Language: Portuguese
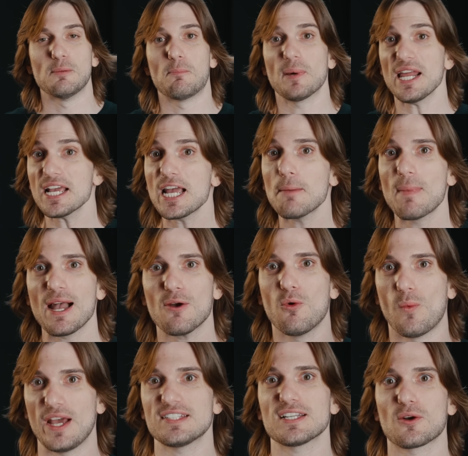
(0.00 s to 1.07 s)
E para acabar
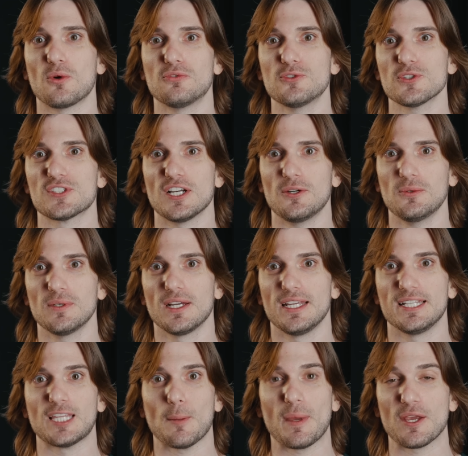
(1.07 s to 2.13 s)
com essa confusão
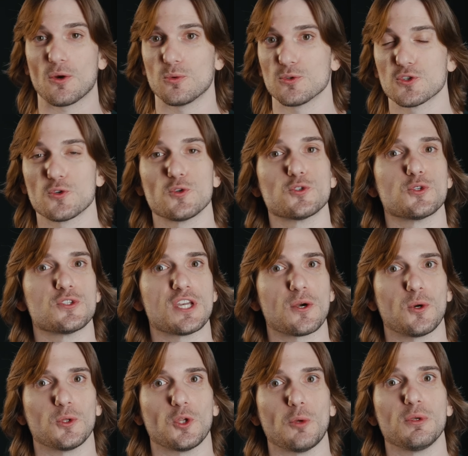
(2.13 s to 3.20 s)
e também com os custos
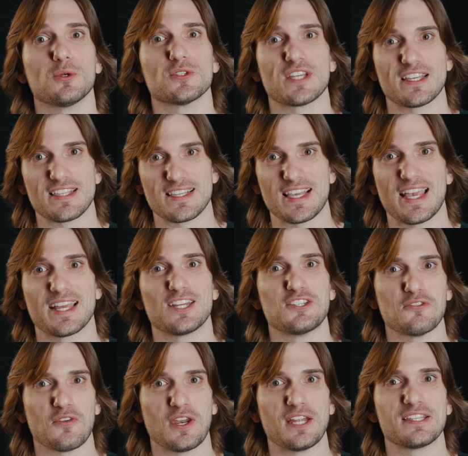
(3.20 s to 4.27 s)
econômicos que essas regras
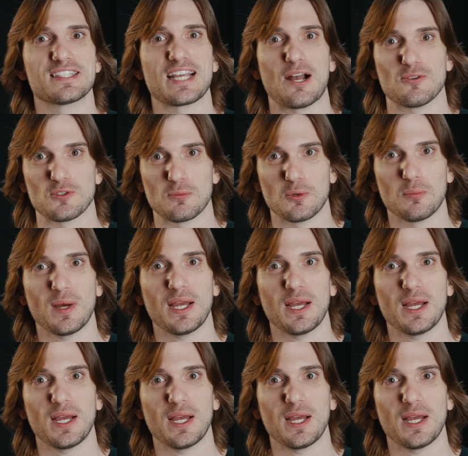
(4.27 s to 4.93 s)
diferentes causam para o